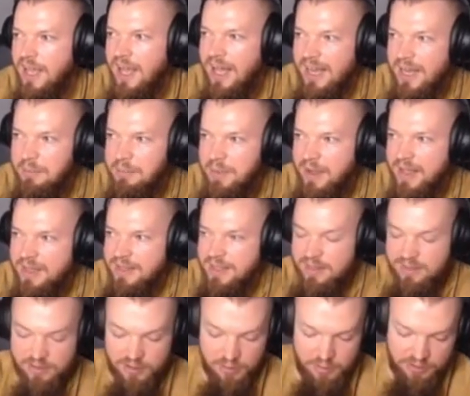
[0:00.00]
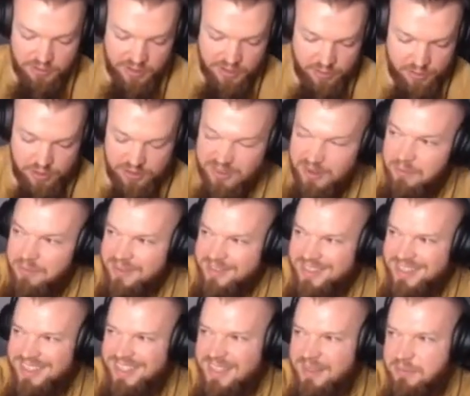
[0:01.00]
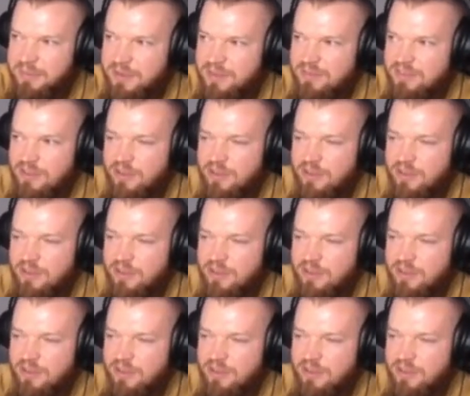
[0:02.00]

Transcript: ale Patec to myślę kurwa bez ekipy,